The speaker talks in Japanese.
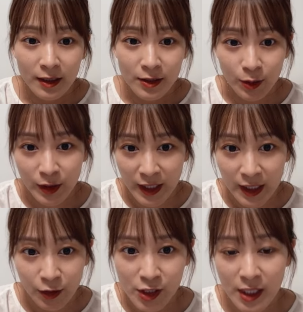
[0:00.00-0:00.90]
そこで
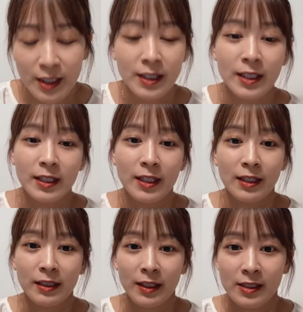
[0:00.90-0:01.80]
ゲットしていただけた
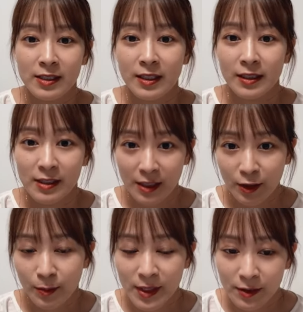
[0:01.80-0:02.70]
らって感じなんですけ
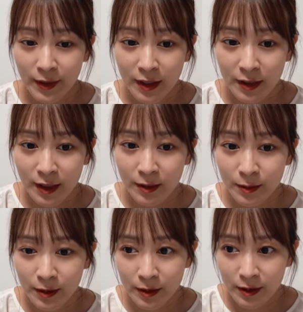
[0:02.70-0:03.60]
どまず
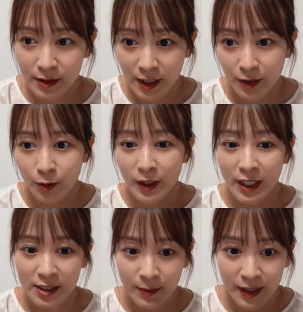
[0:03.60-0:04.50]
ファンクラブ選考が
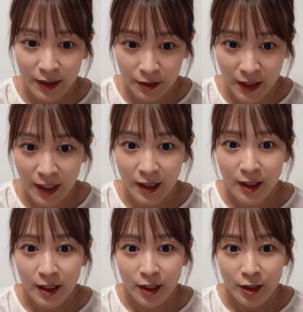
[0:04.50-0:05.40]
初めなので
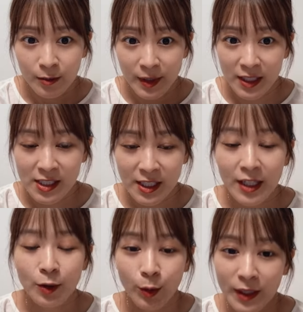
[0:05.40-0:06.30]
埋まり次
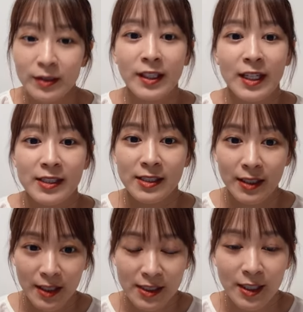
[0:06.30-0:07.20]
第終わるって感じに
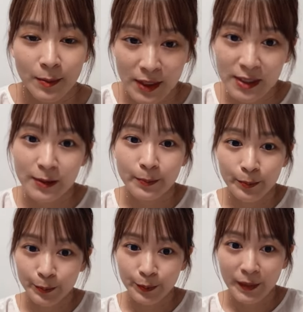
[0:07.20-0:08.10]
なっちゃいます
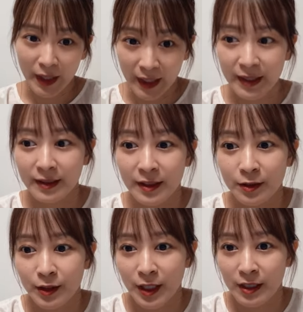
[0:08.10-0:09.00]
はいな
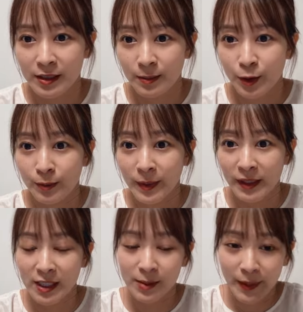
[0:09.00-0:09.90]
ので全まっ
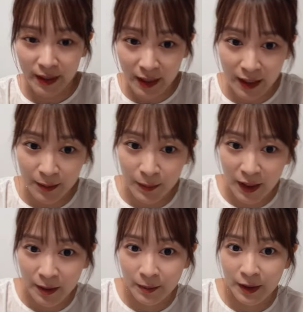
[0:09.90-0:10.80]
てしまったら一般
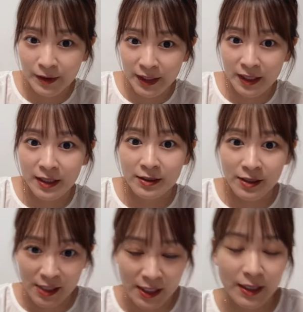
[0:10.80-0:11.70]
販売はないです
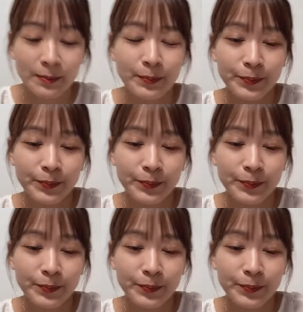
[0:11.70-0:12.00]
し